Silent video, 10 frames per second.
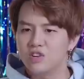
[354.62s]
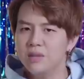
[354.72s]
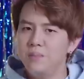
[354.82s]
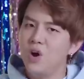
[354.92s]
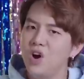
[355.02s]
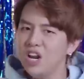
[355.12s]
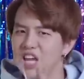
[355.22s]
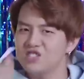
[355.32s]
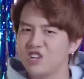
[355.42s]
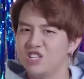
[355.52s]
rồi đi
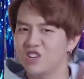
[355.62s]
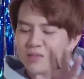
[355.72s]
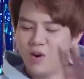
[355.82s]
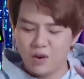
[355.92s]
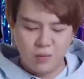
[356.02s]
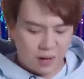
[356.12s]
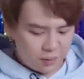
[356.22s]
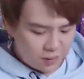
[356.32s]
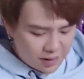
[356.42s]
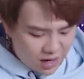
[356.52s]
rồi đi rồi đi đúng rồi
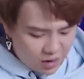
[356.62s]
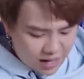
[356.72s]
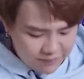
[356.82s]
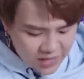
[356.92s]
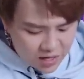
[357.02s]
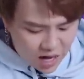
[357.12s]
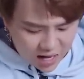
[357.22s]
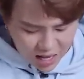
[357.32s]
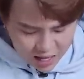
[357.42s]
đúng rồi ok rồi